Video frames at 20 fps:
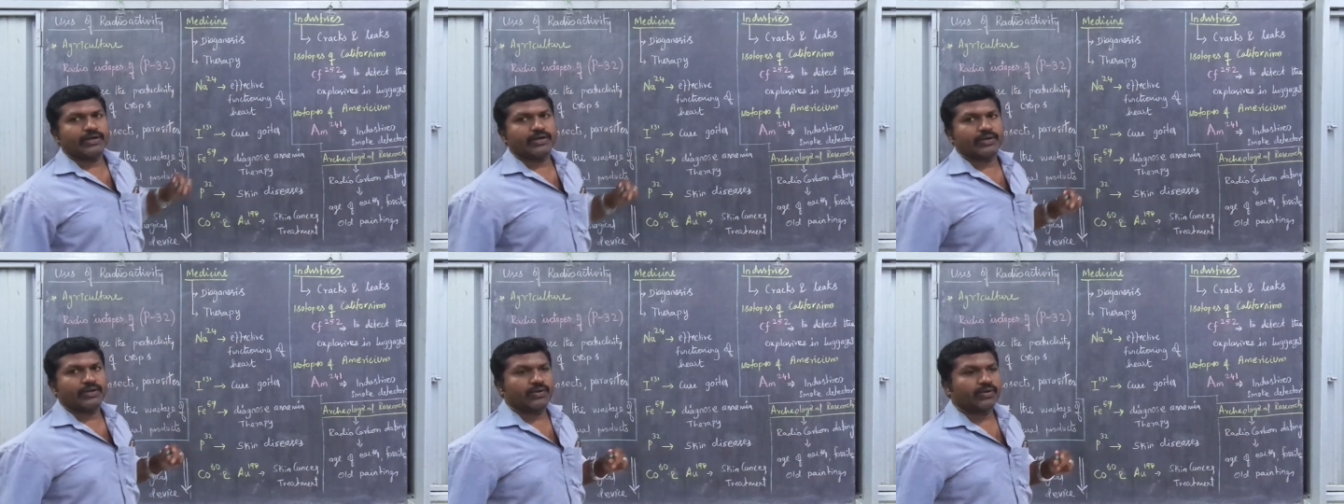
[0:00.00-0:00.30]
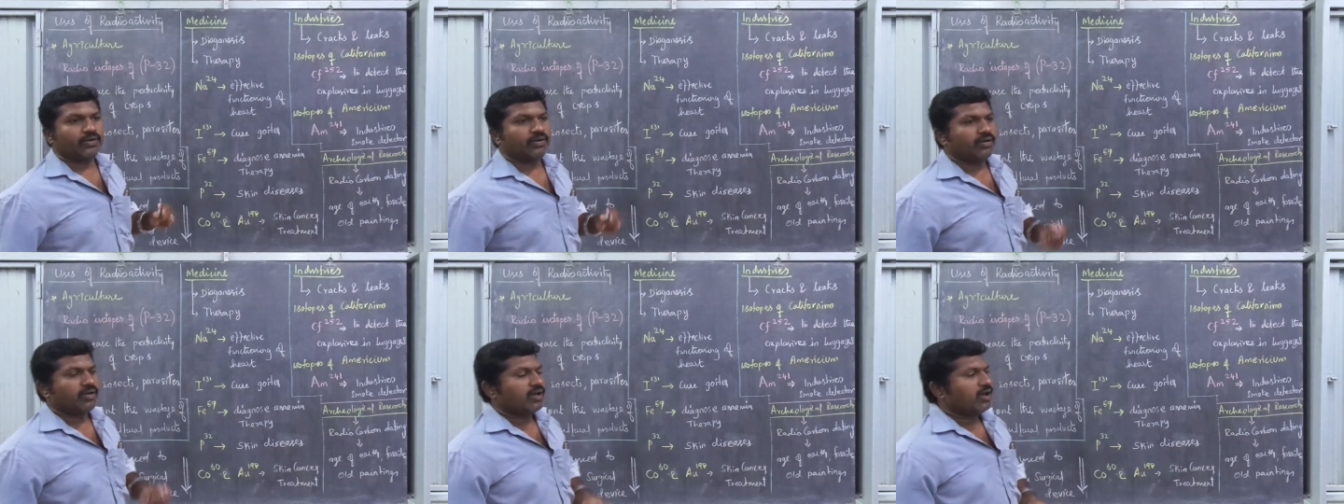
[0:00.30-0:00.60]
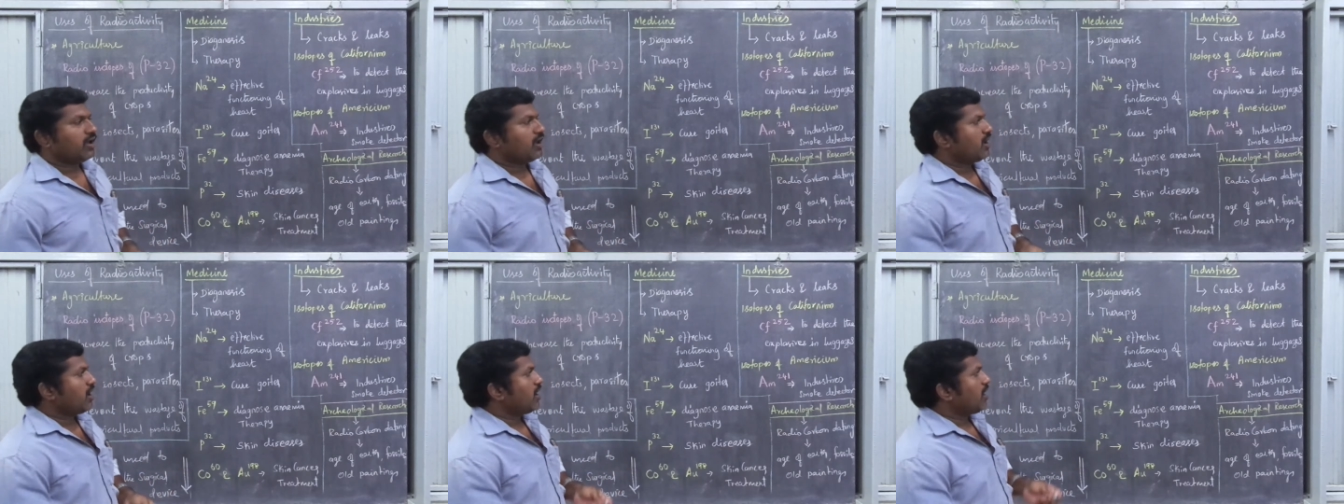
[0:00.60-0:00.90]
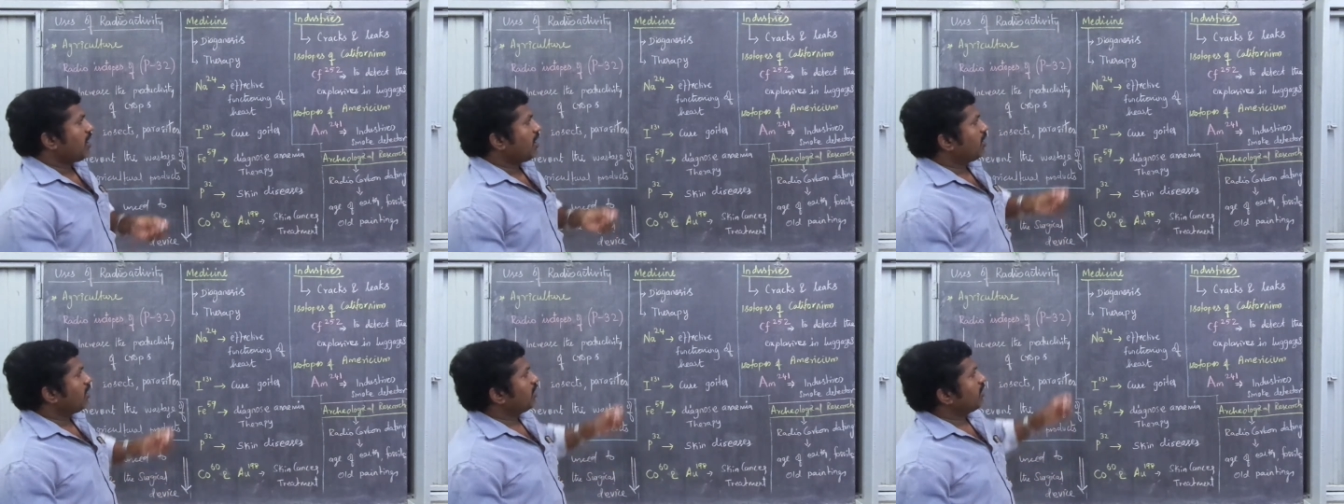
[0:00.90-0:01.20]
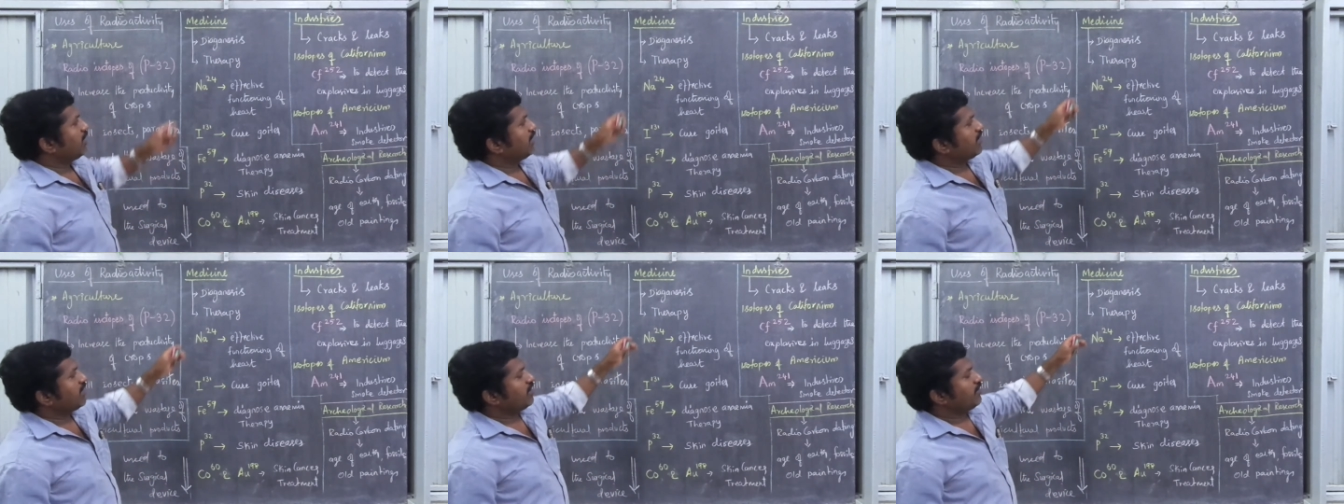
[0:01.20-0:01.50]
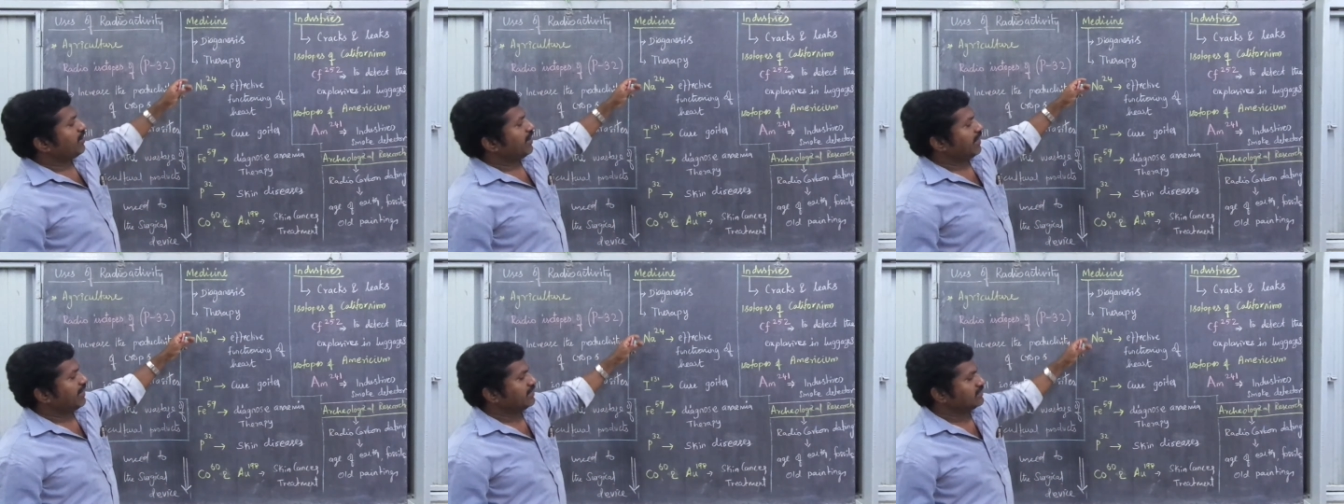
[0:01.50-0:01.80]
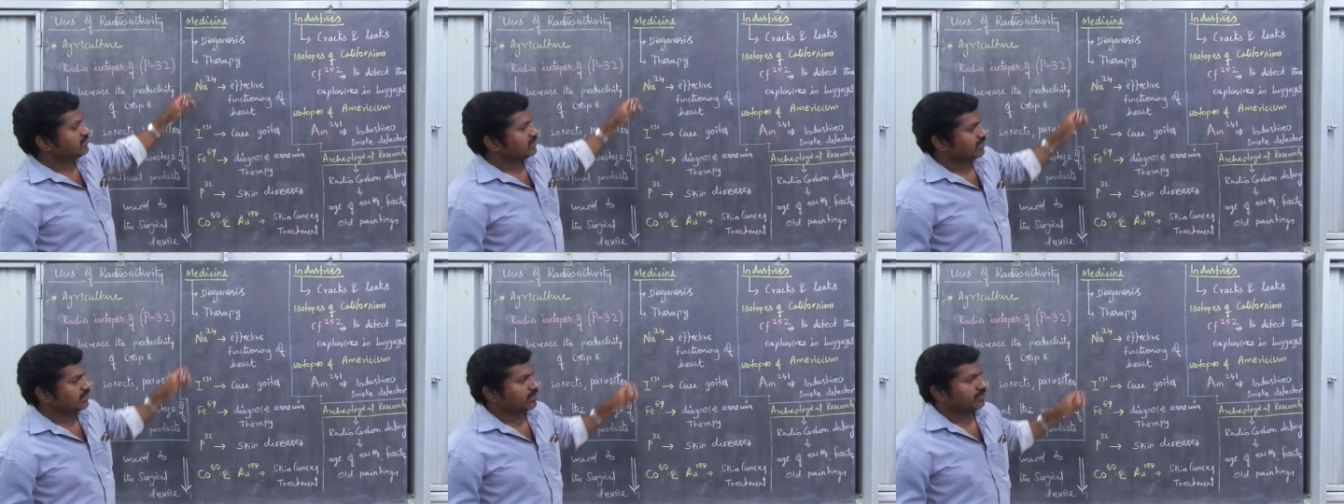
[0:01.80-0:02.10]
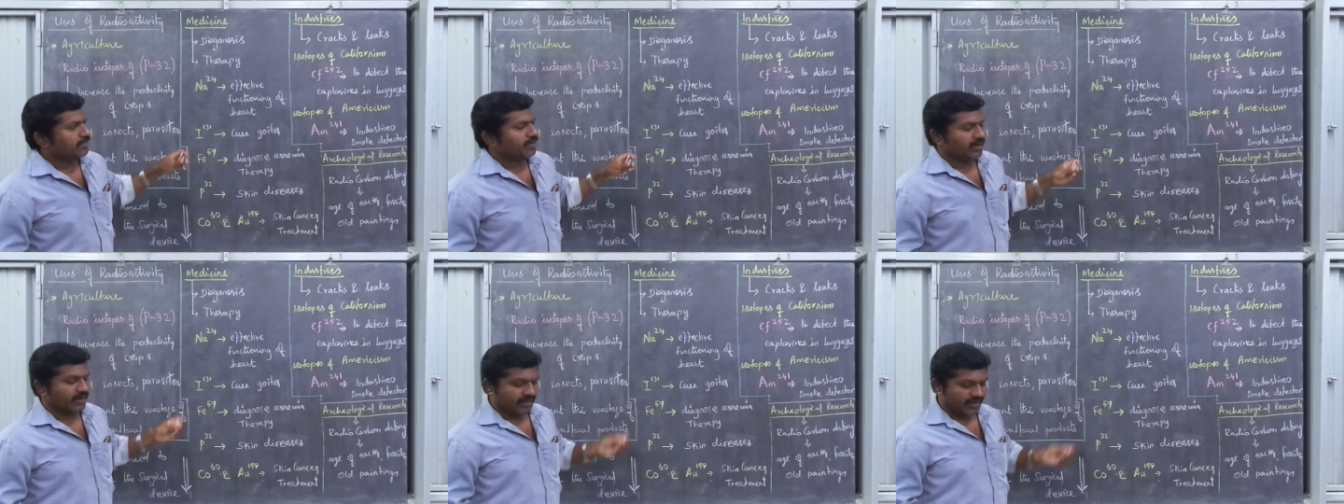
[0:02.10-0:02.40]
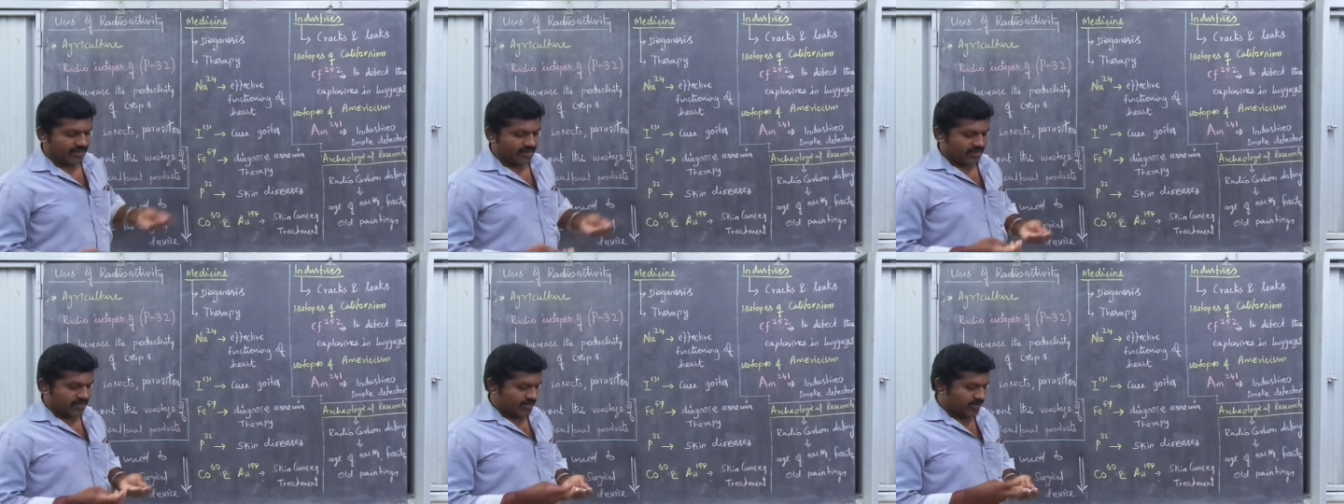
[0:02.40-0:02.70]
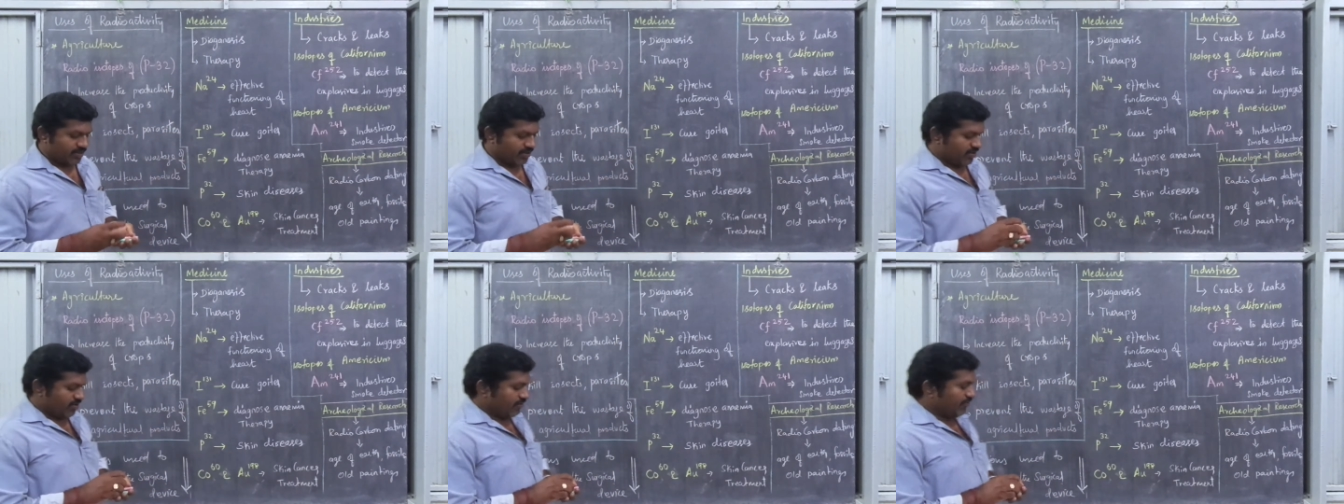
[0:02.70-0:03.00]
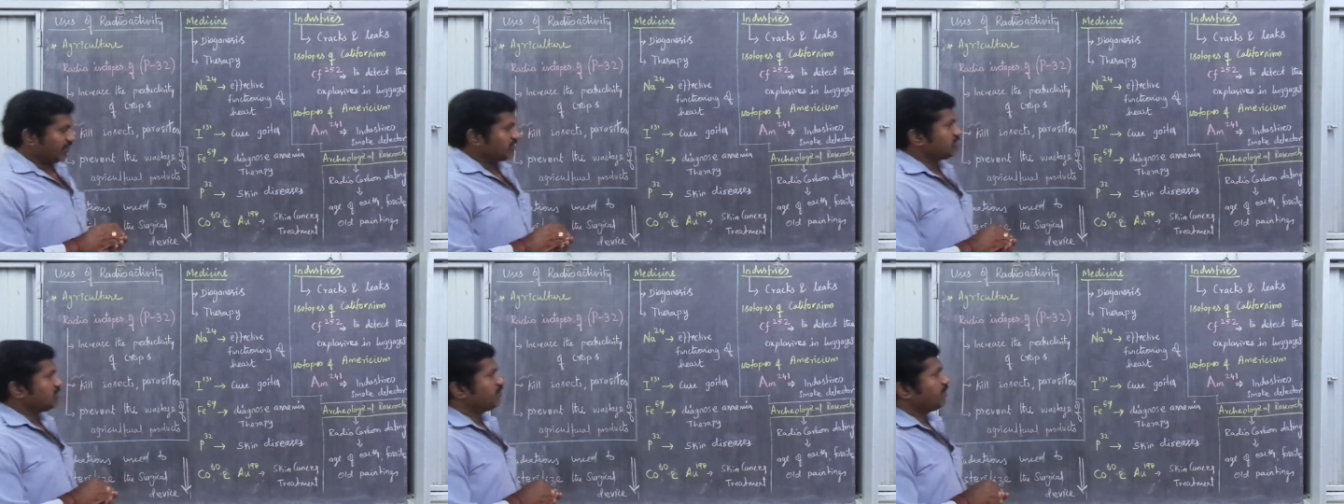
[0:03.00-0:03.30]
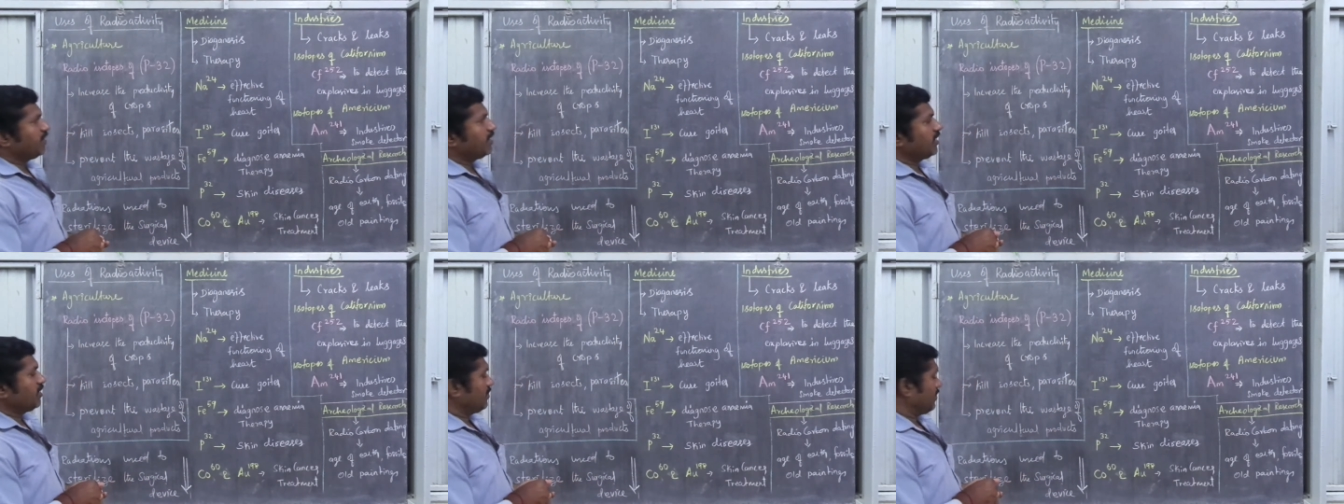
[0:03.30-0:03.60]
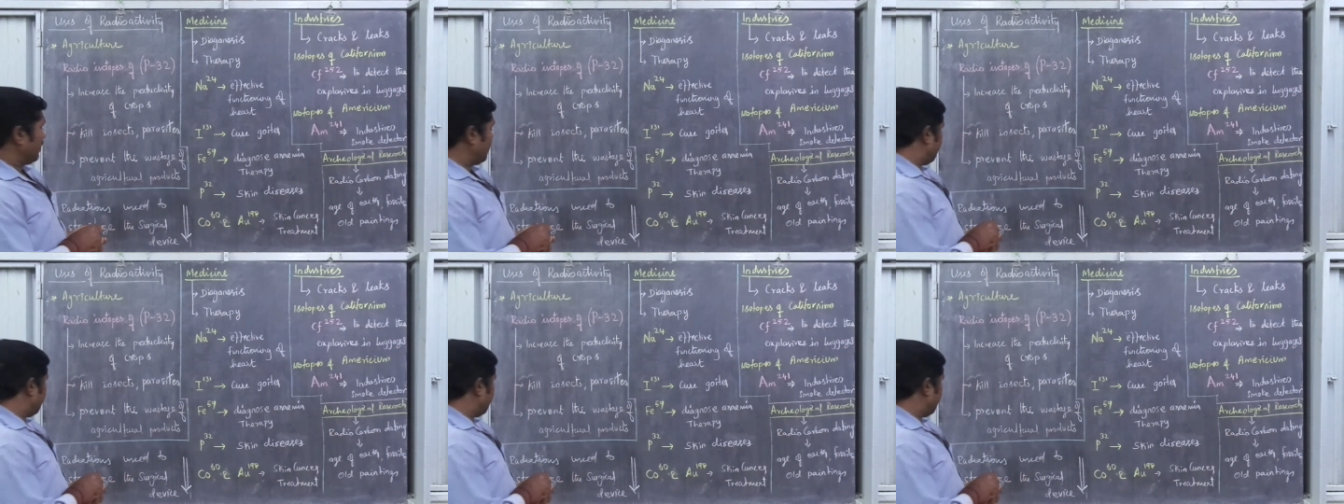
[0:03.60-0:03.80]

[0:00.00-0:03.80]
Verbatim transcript: இது யூஸ் பண்ணிகிட்ருக்குறோம் இருக்கிறோம் அதில் நிறைய வெரைட்டிஸ் இருக்குது பாருங்கள் ஃபஸ்ட்டு